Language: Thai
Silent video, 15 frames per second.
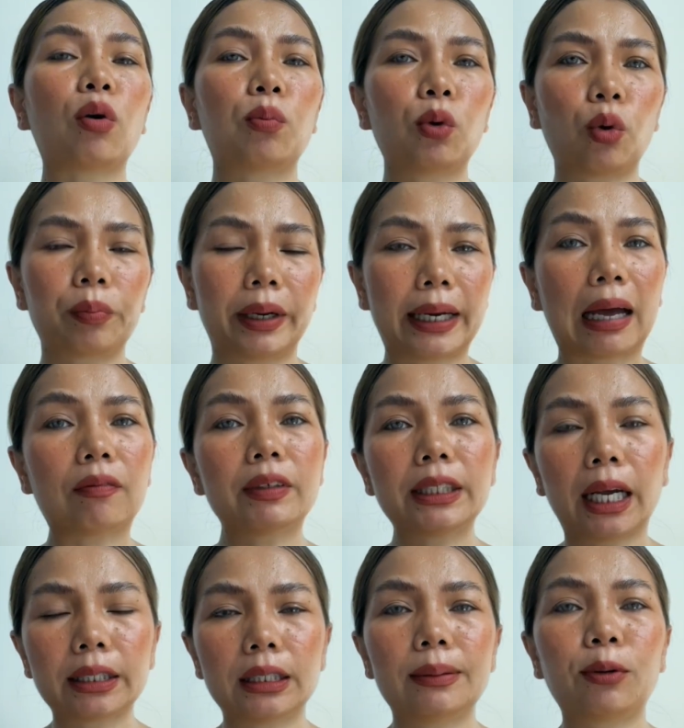อบรมในด้านวิ
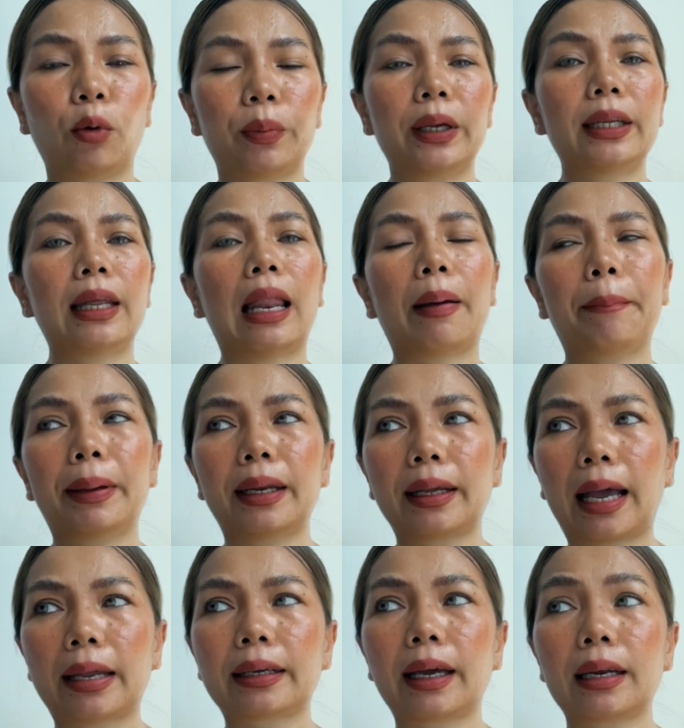ชาชีพของพี่นี่แหละเป็น
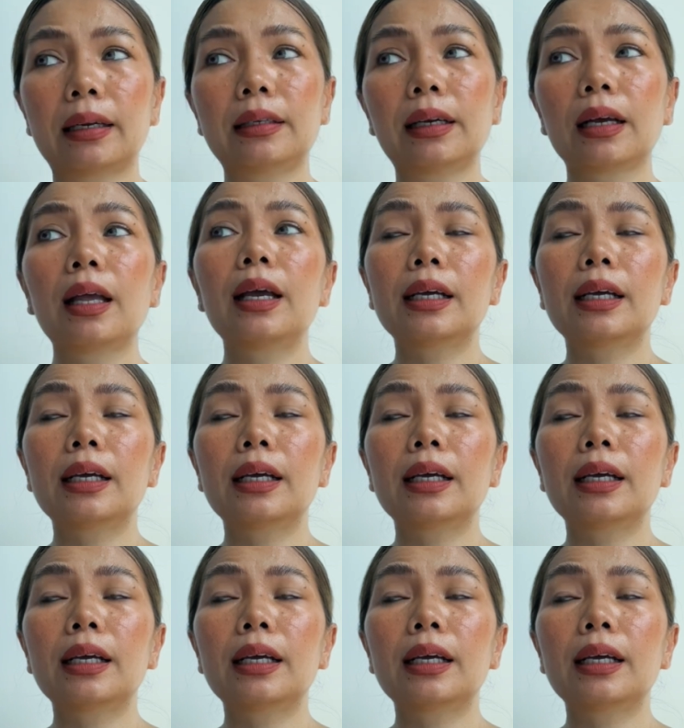การคัดเลือก